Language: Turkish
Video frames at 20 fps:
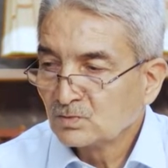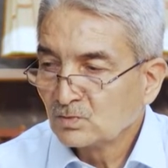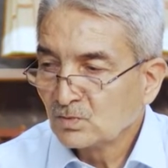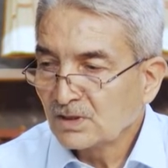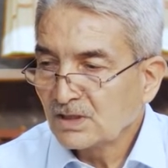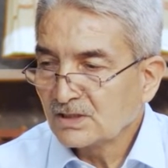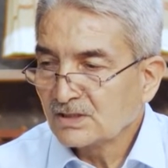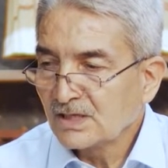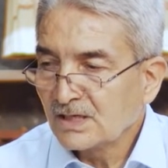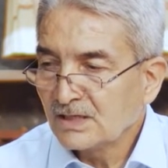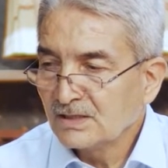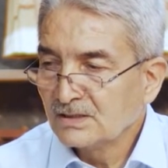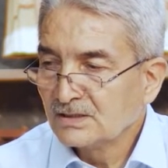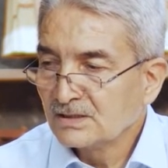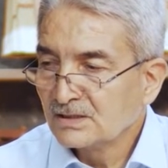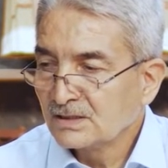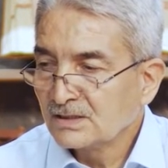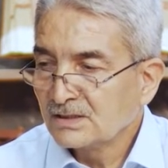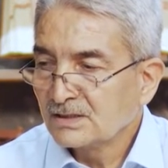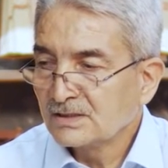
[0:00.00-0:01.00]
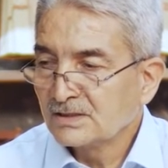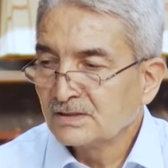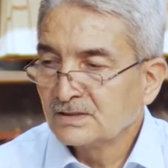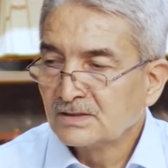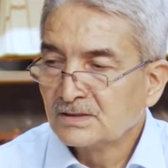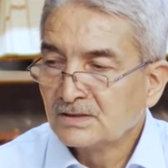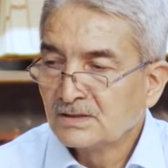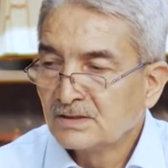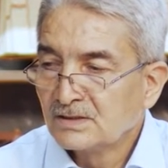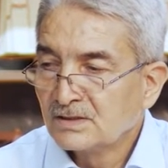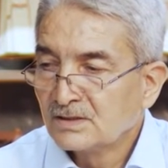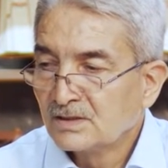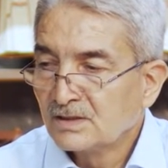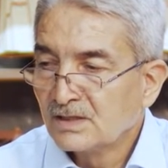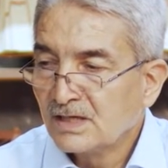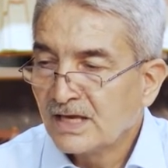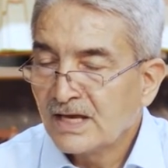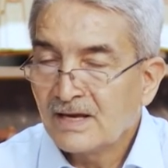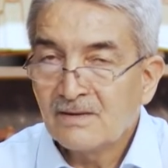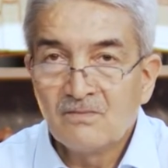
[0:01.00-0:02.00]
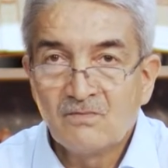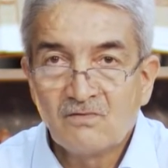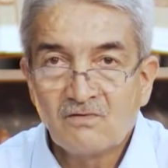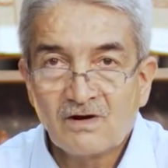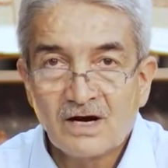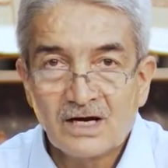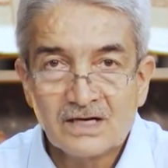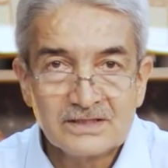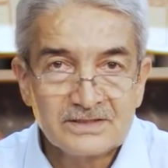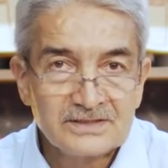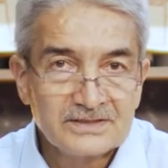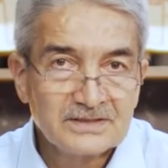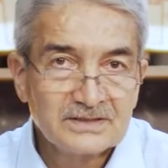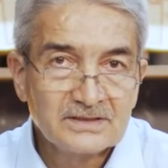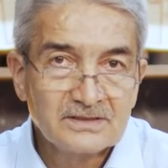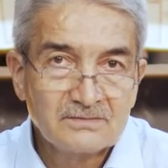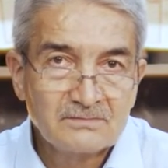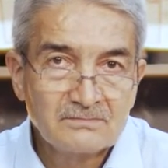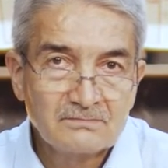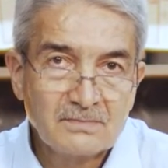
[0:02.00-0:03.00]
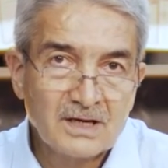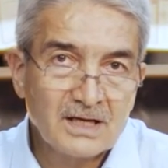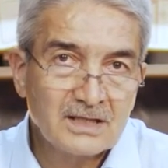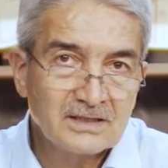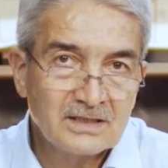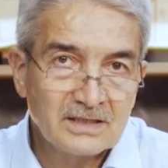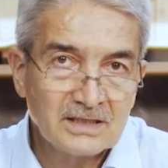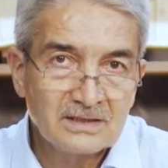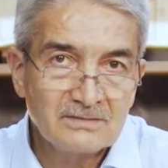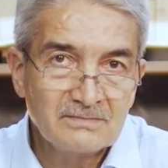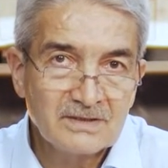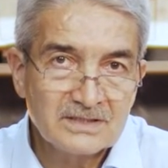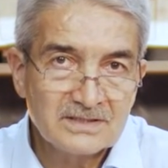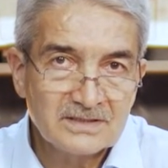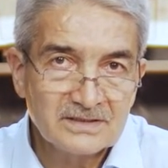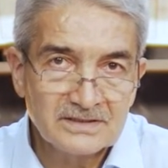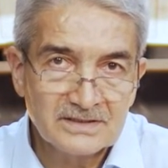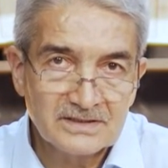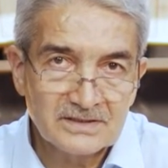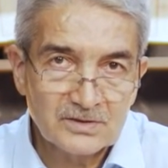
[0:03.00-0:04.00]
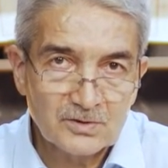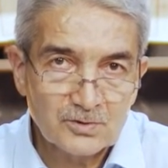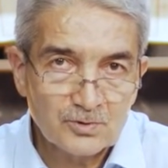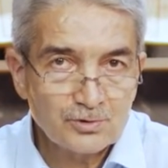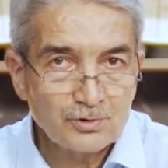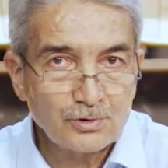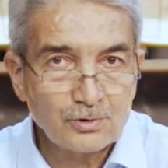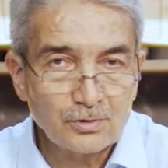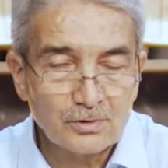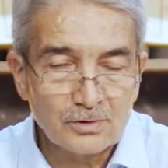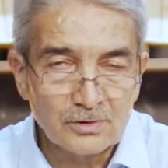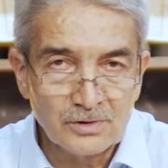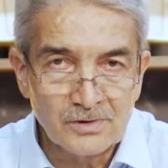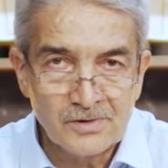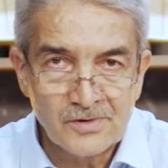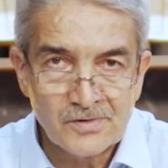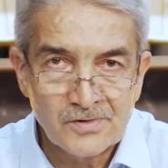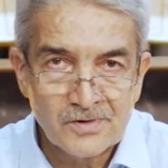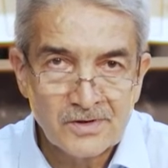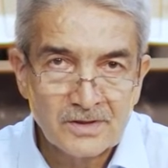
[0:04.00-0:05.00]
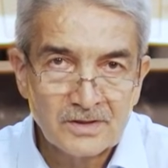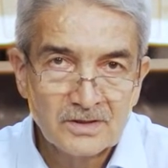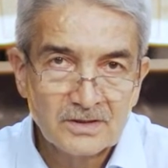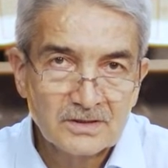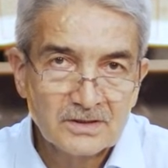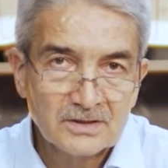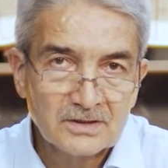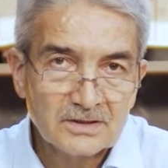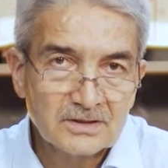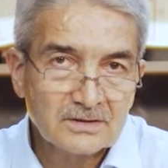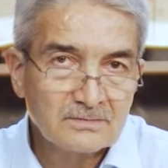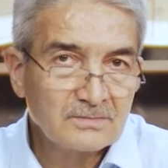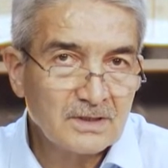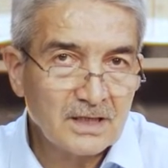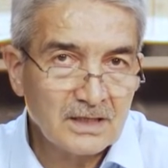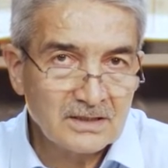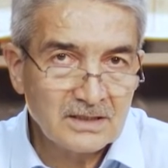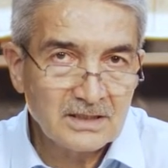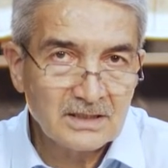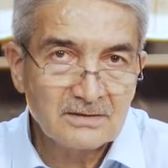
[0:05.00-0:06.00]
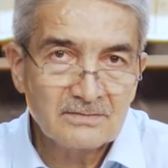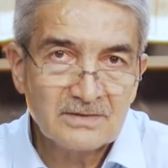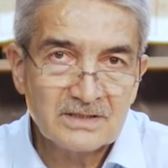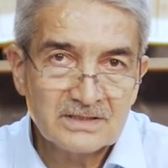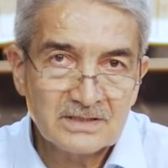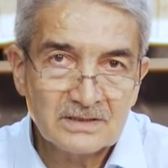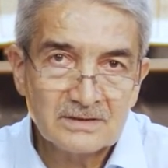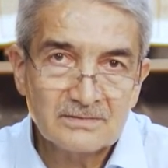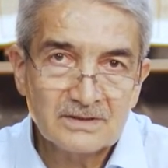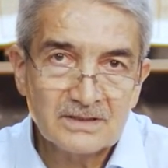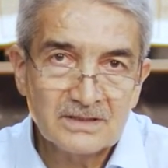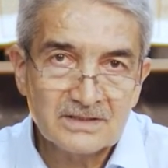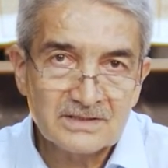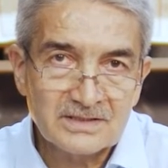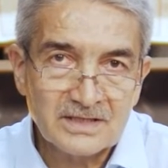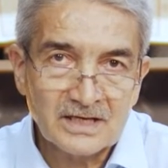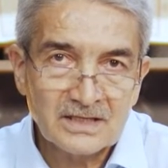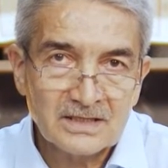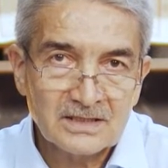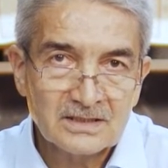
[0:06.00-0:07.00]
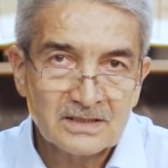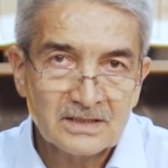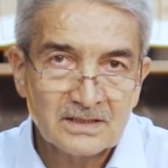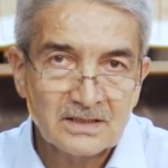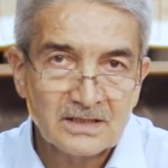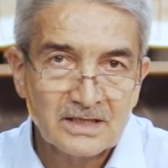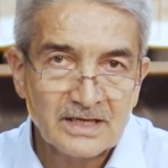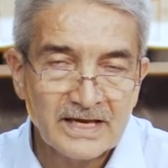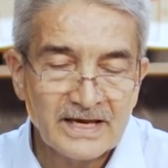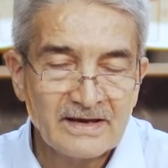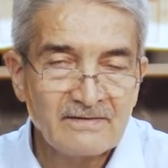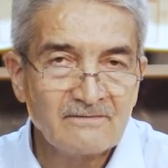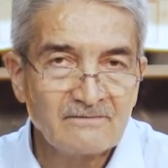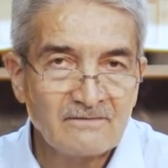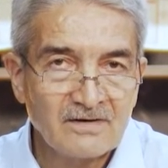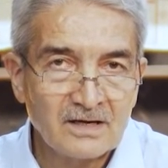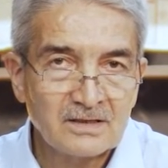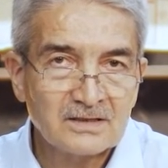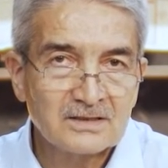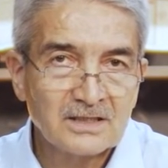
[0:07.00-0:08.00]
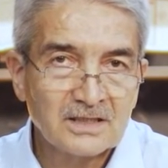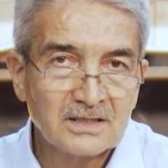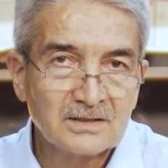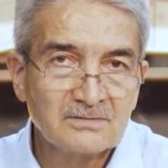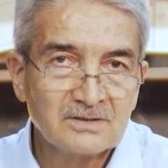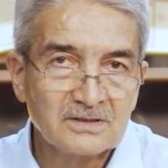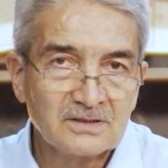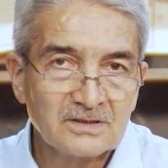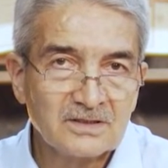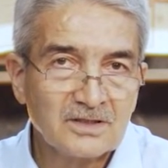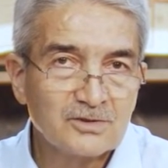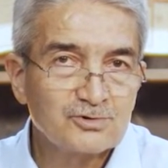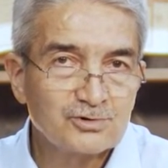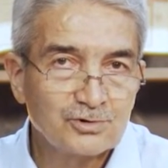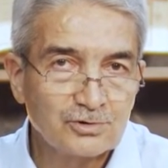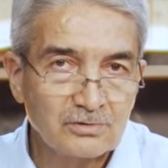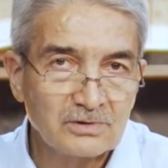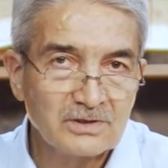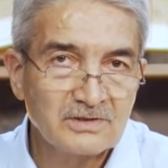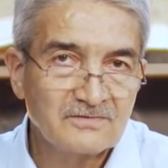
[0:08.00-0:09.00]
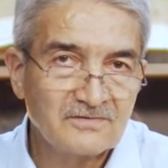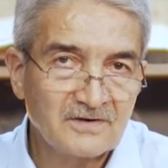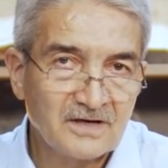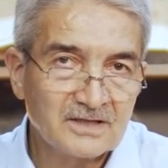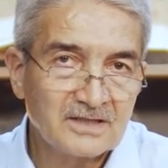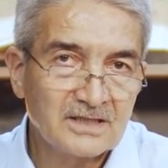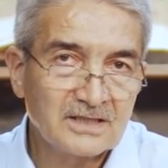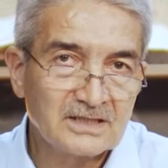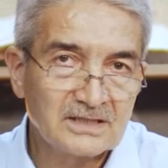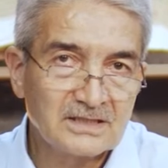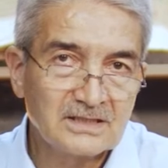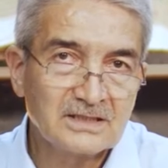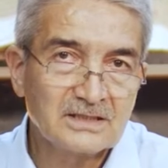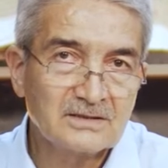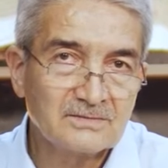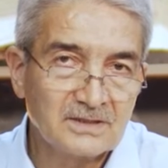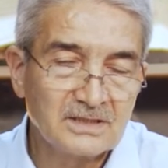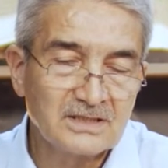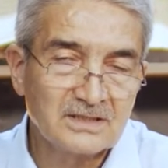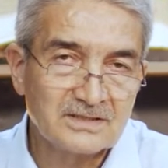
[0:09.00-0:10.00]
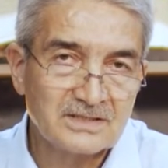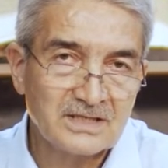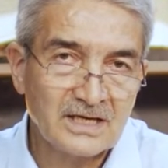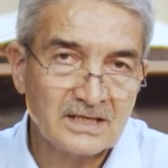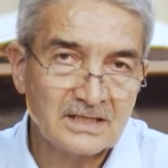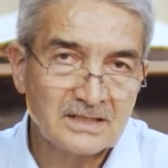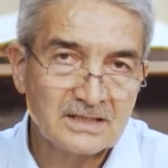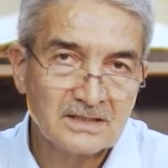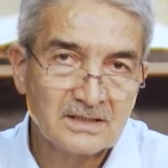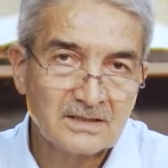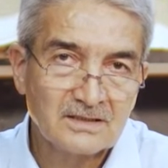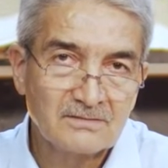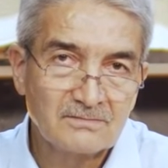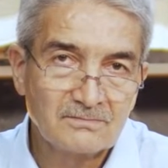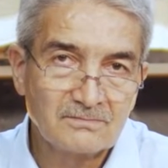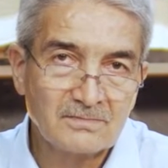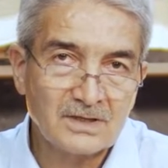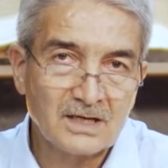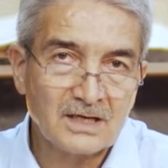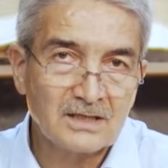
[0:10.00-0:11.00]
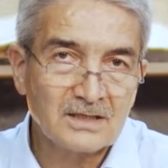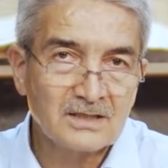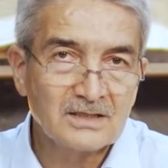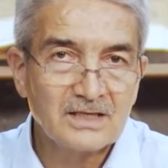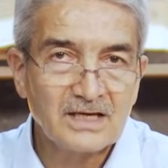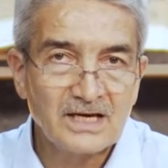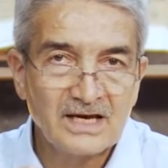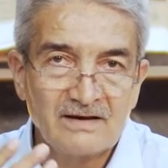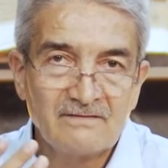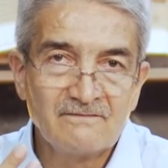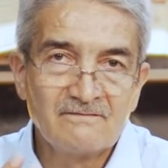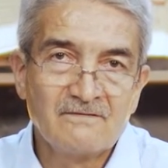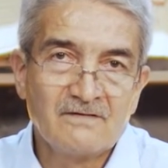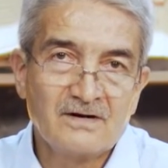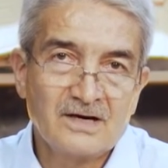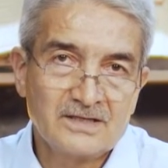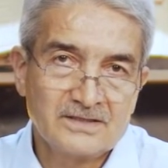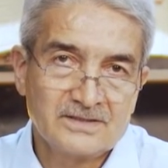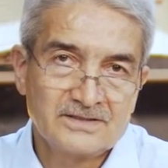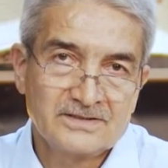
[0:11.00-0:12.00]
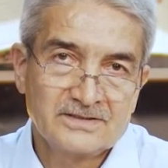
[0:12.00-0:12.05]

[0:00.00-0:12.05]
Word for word: Burada e, emval, mal kelimesinin çoğulu e, mal kelimesini bilirsek, emmal kalıbının da çoğul ifade ettiğini bilirsek mal emmal.